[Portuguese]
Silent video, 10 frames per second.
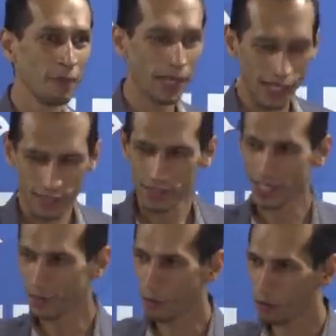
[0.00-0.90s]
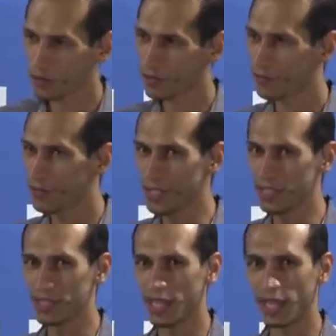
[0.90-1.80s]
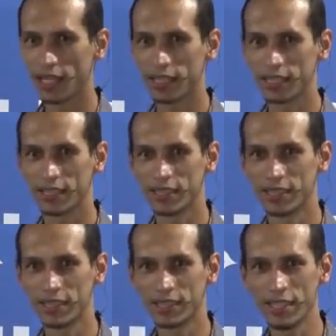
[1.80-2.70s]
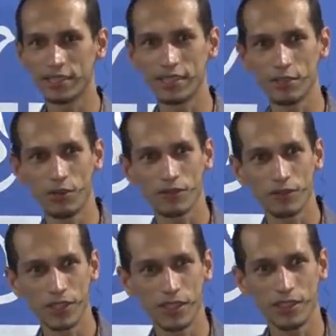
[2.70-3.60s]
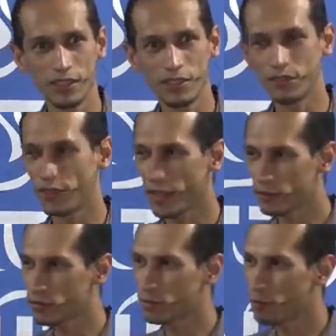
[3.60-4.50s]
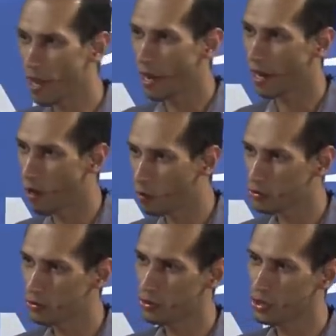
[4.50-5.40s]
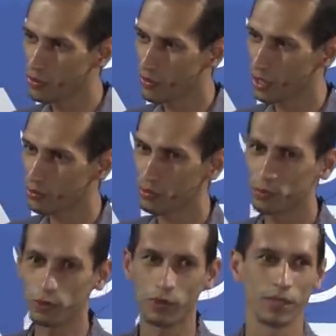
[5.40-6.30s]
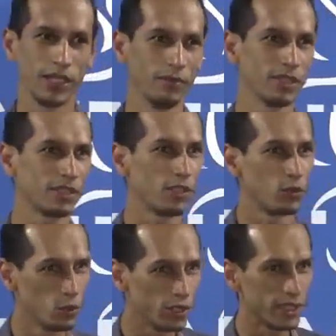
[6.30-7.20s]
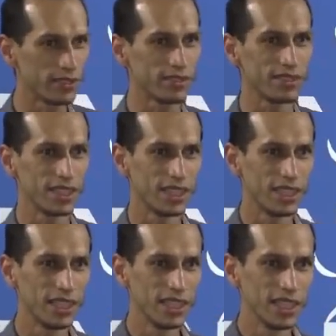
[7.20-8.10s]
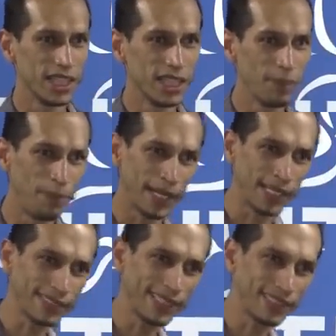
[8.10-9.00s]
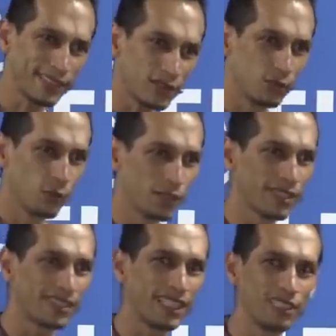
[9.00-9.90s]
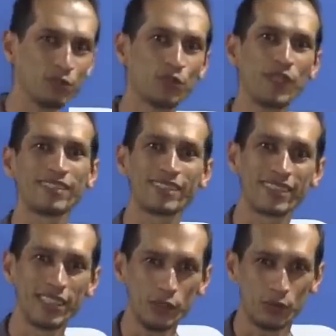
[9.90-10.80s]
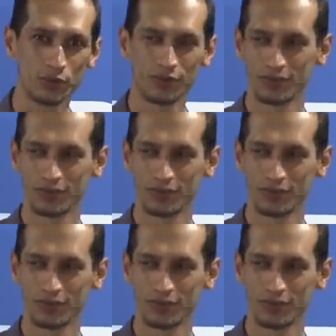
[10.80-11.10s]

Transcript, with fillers: Parece que a nossa vida tem sido uma vida de diversos percalços e diversos problemas e lutas e parece que essas lutas têm nos vencido.